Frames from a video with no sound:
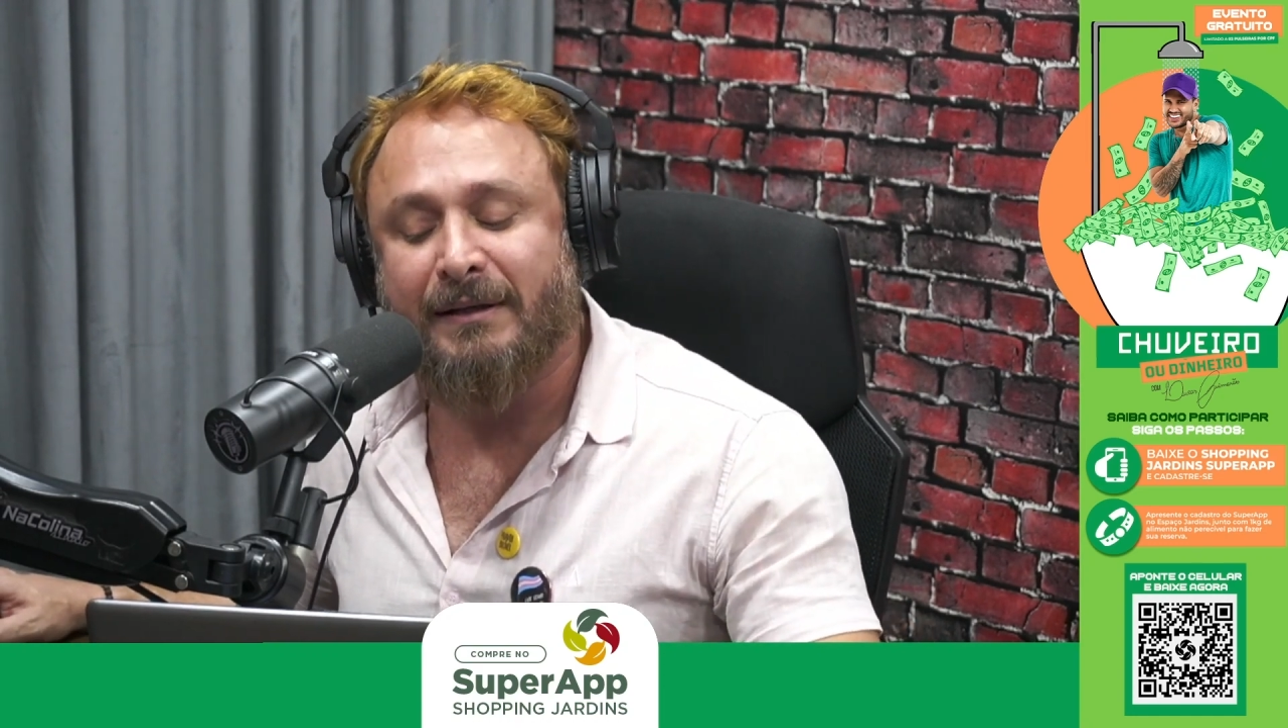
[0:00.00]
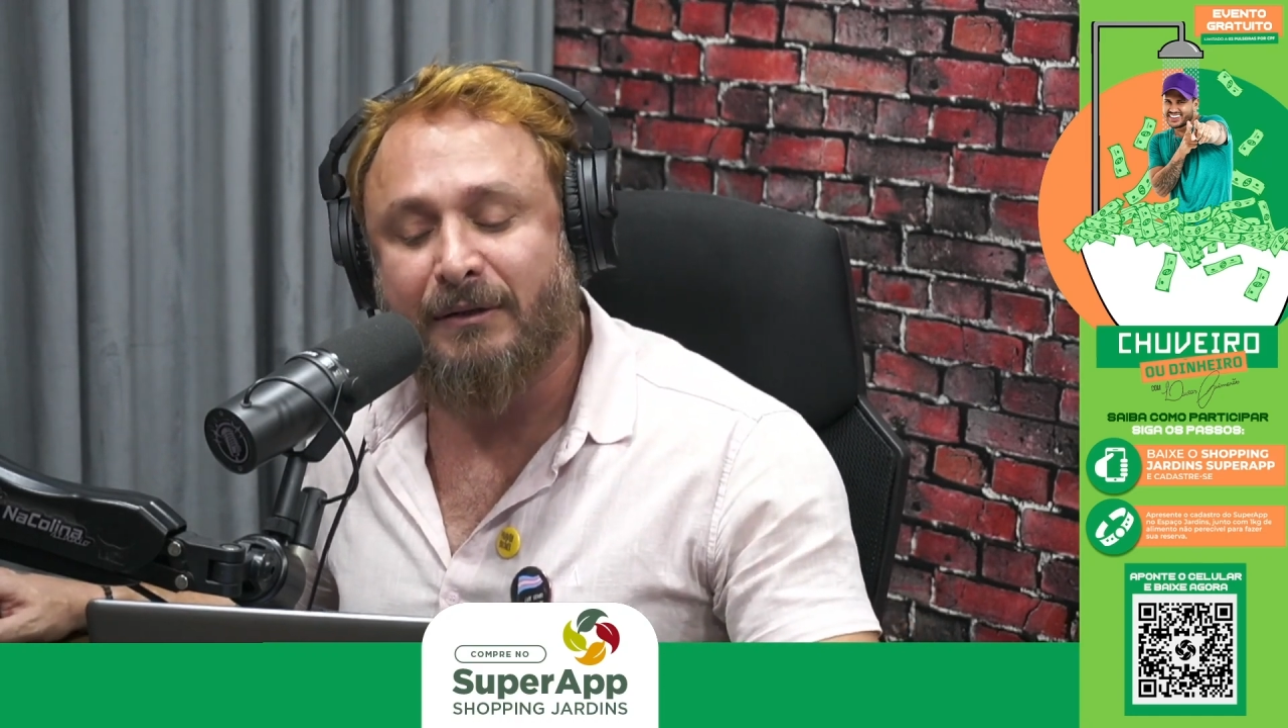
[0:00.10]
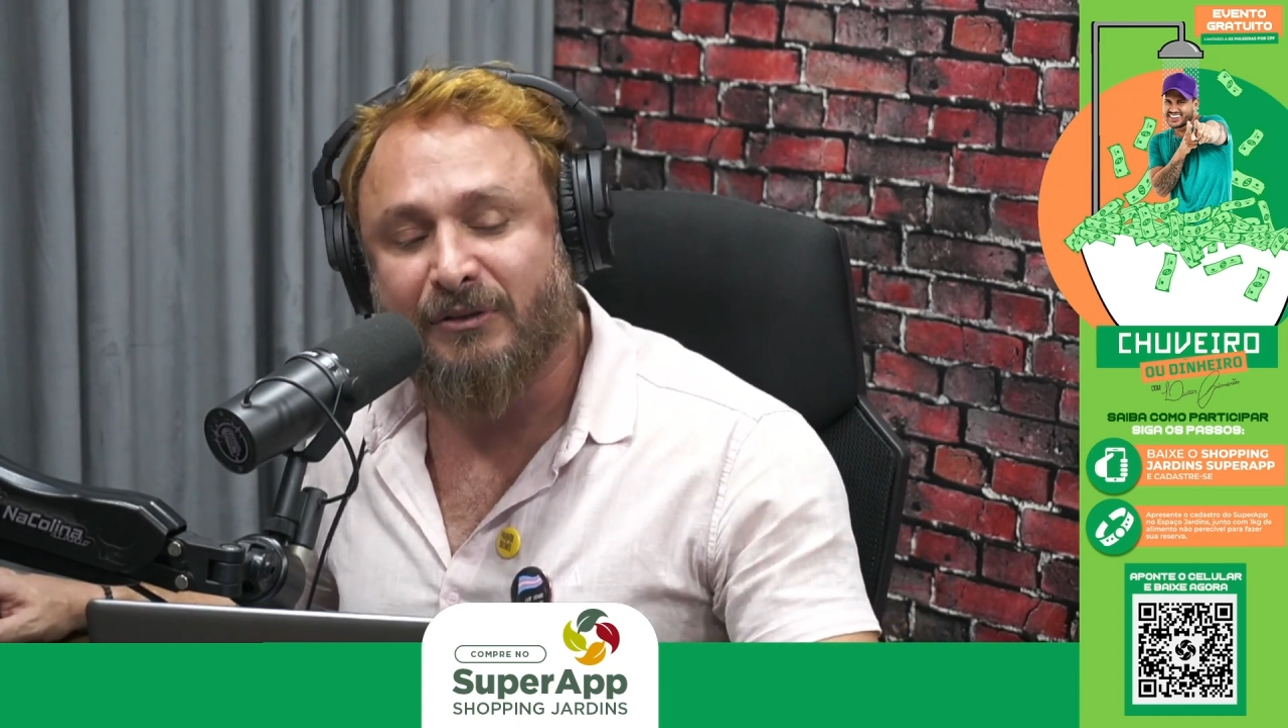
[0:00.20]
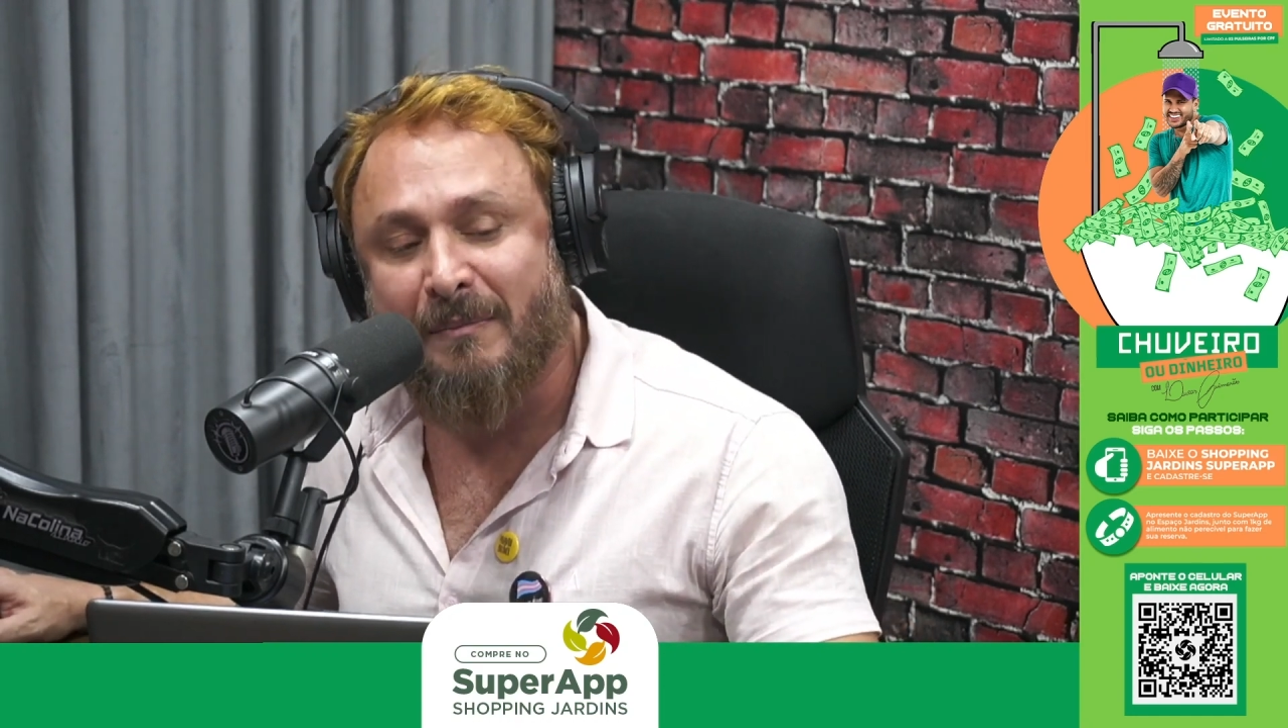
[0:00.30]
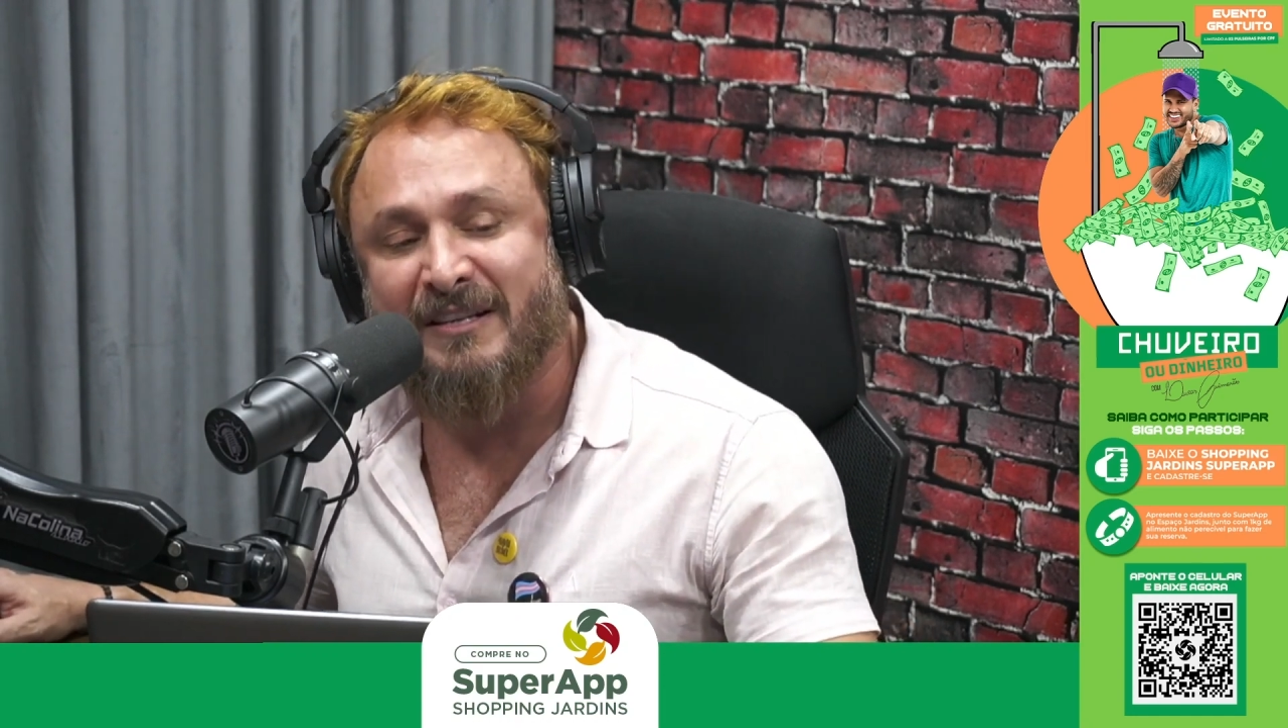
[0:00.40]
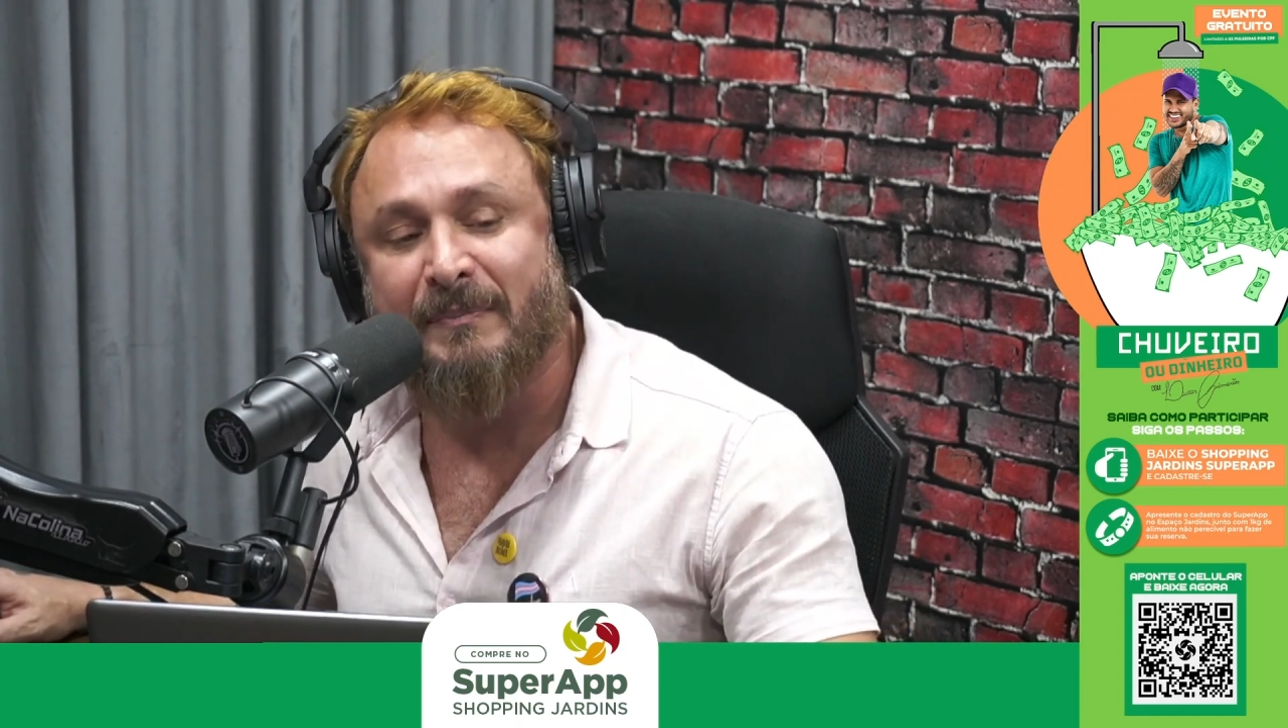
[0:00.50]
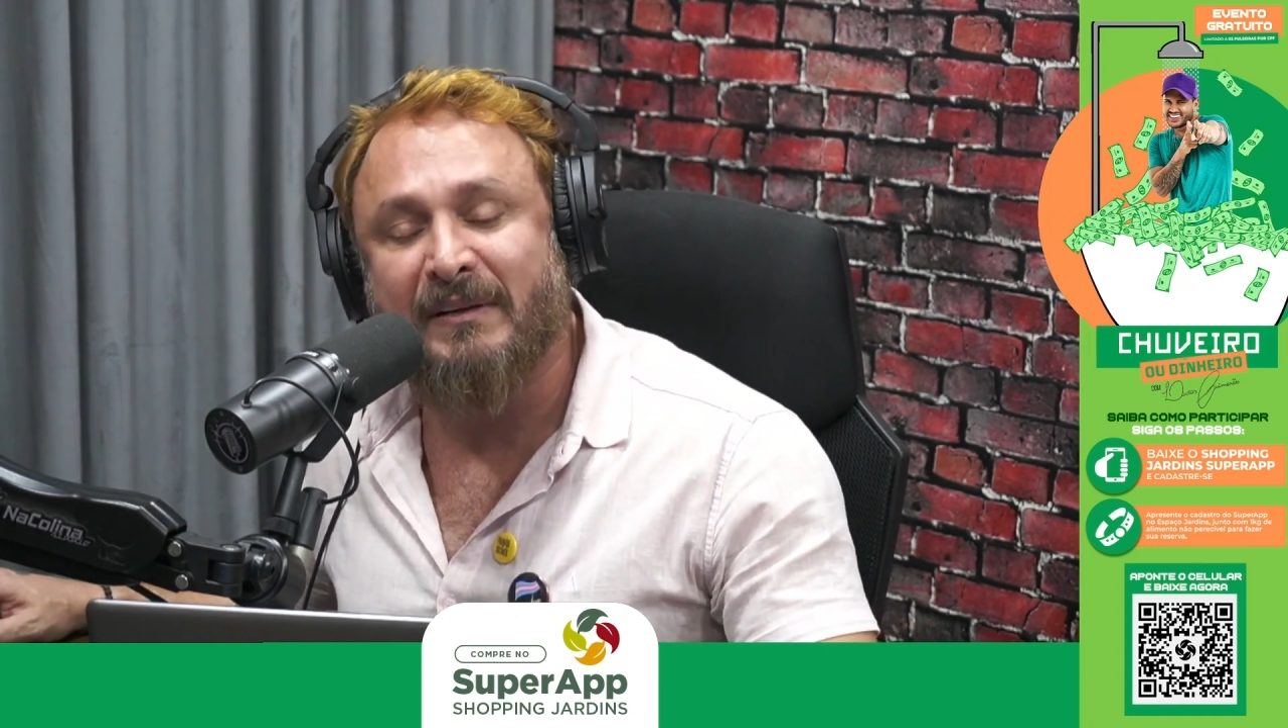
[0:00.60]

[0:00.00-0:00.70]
e os demais